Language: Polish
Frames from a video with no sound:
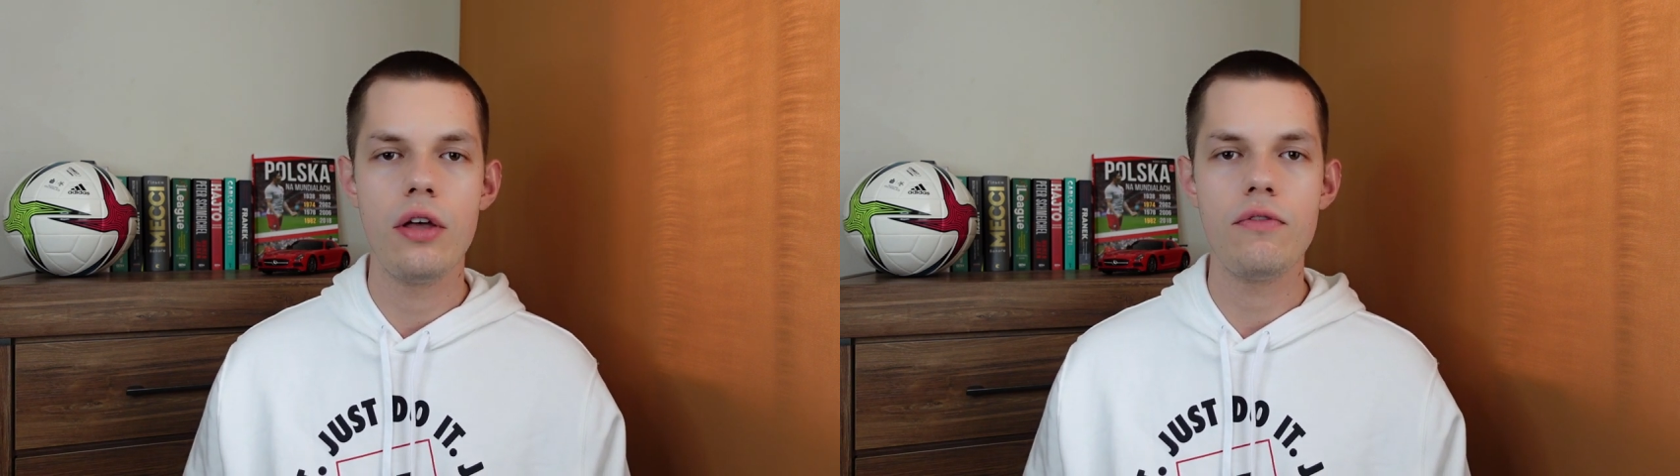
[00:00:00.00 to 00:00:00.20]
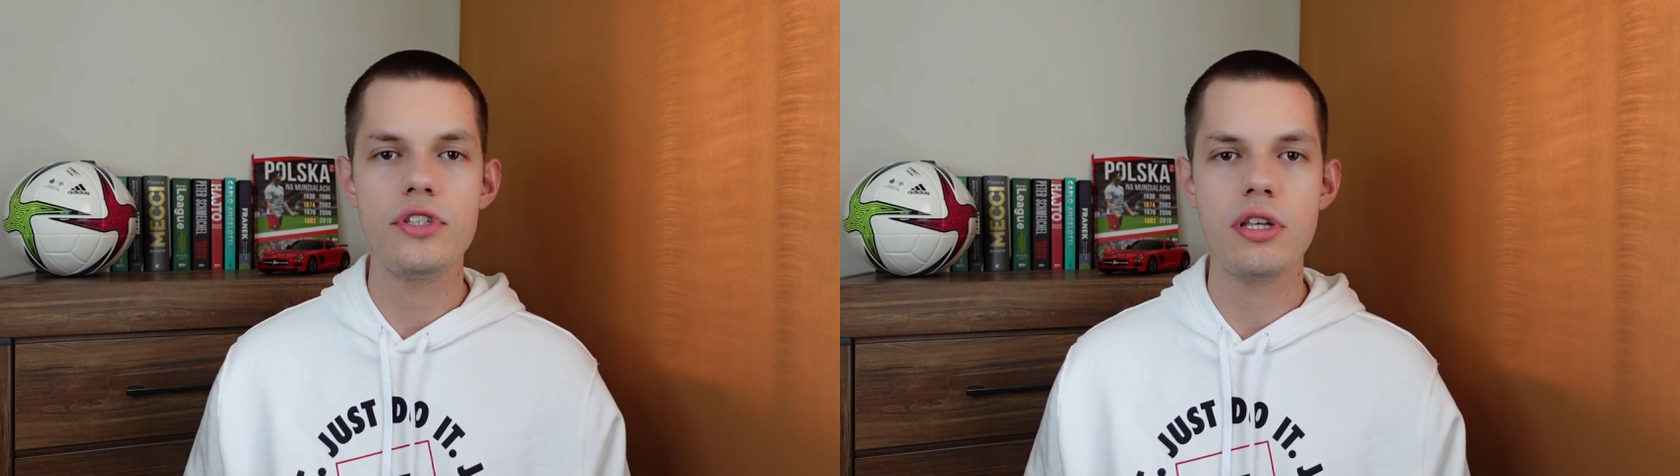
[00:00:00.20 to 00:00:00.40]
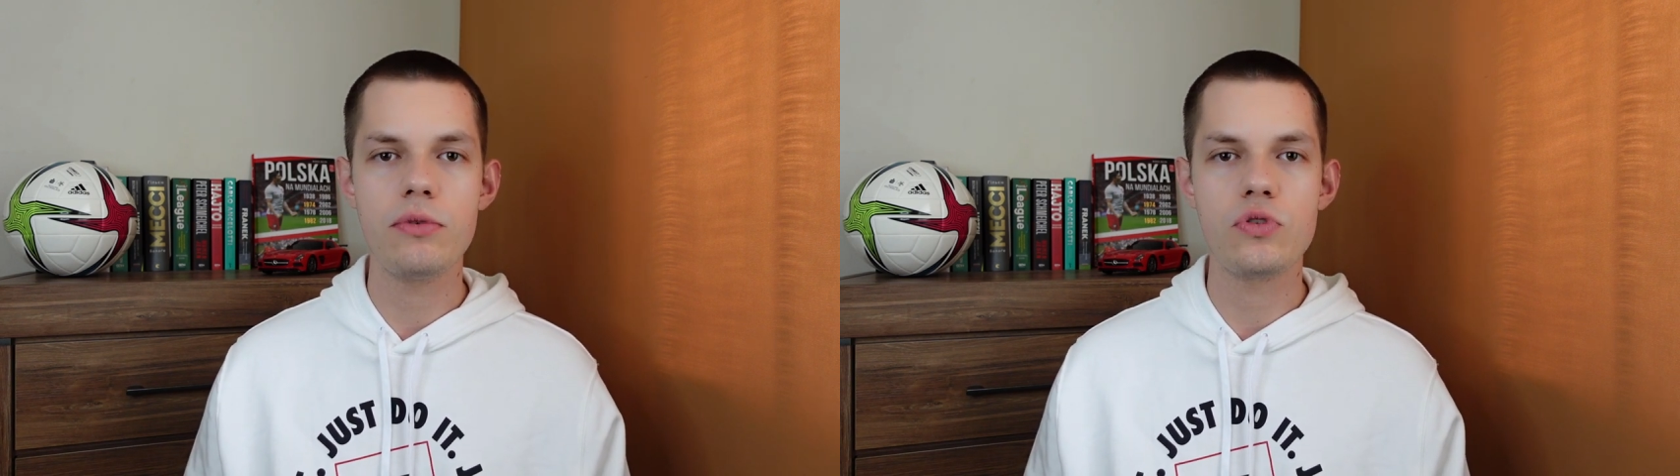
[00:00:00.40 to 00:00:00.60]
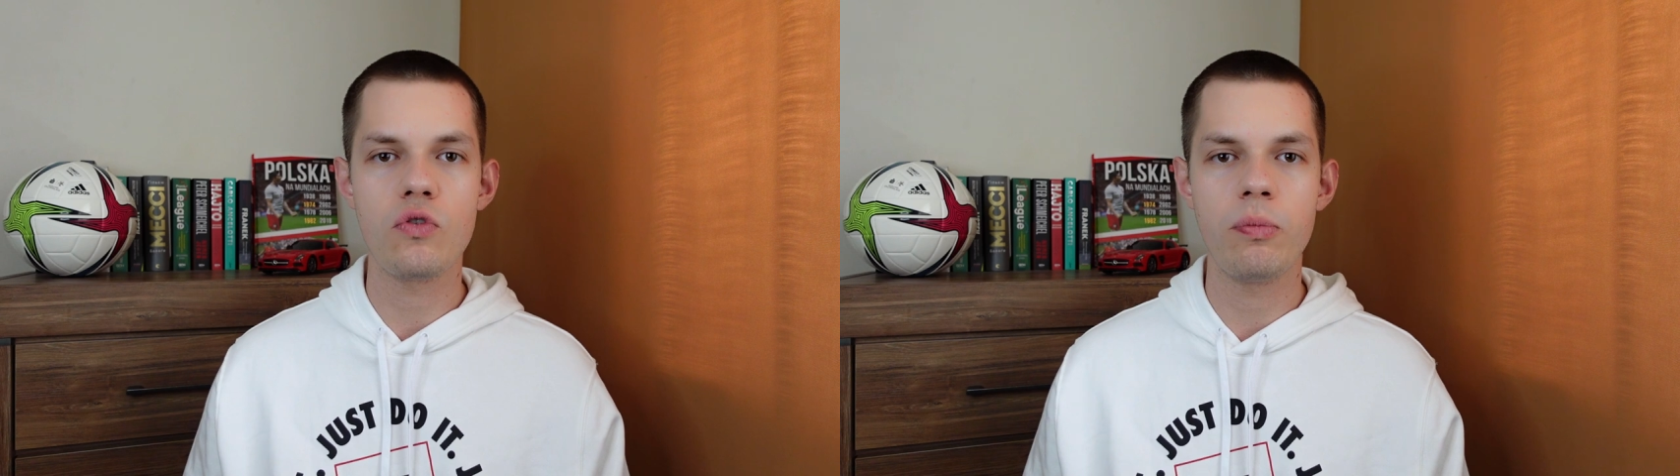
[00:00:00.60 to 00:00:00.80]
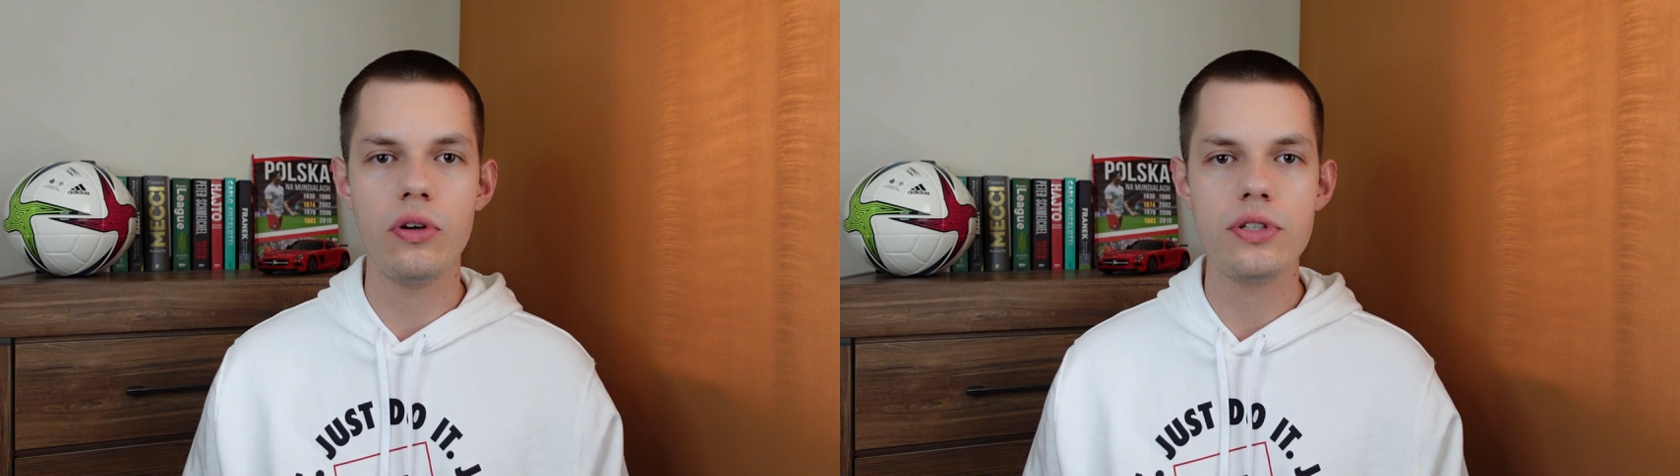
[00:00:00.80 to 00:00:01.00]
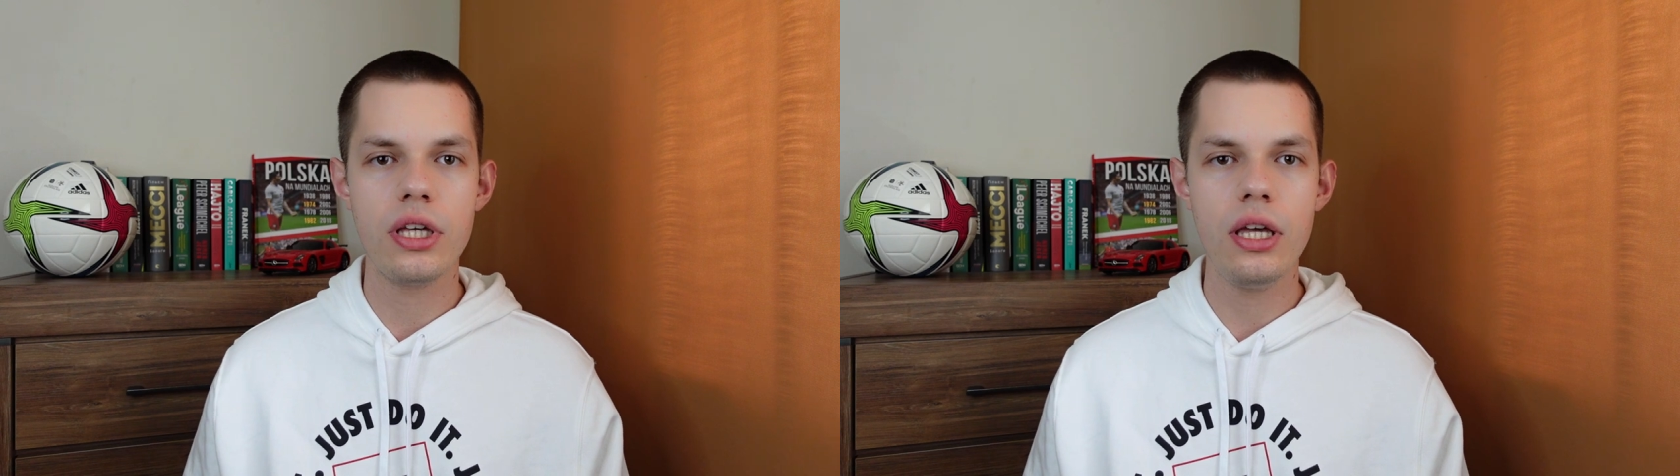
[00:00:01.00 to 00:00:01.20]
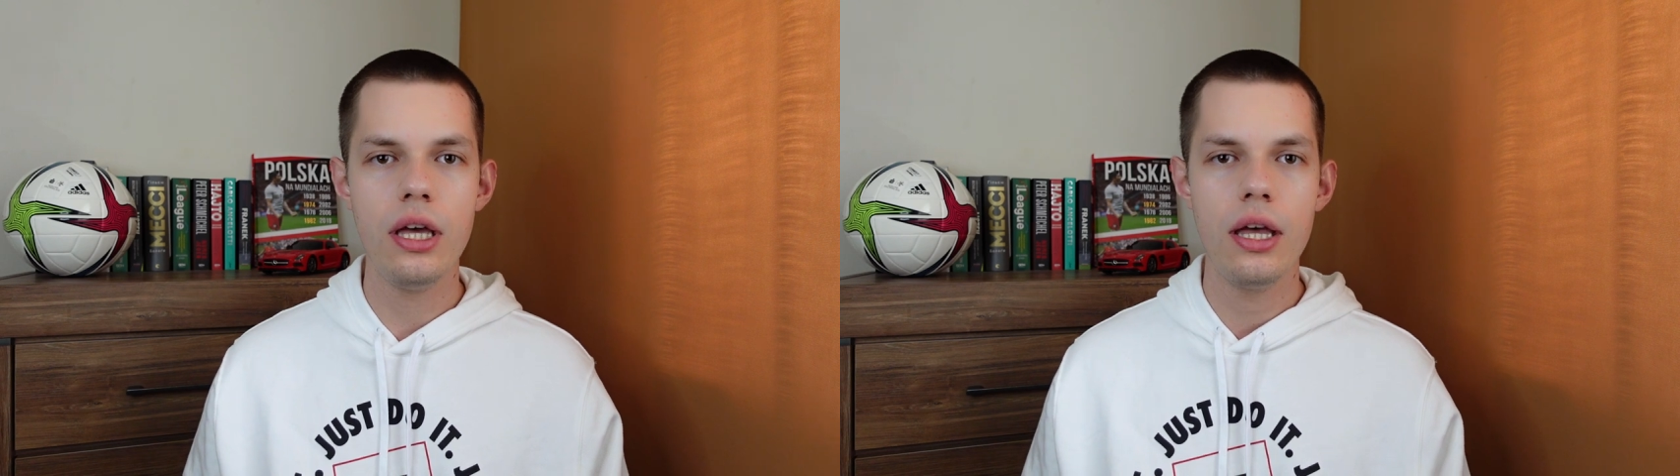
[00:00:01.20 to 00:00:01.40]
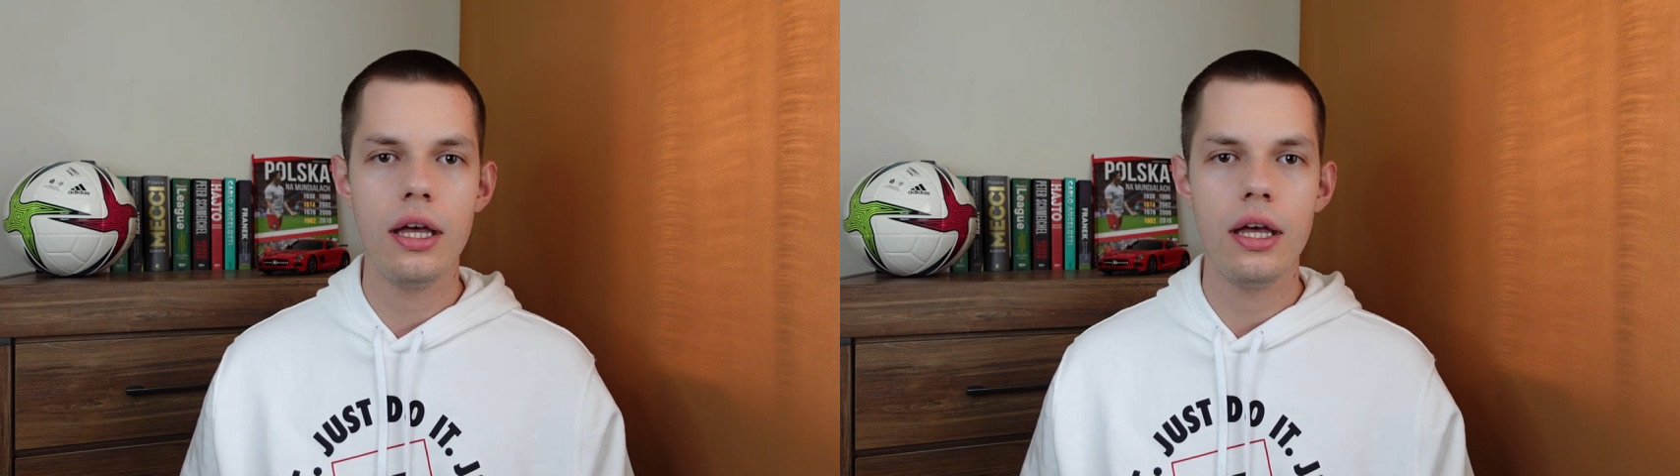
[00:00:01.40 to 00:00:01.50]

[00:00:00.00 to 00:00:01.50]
wicemistrzów Polski.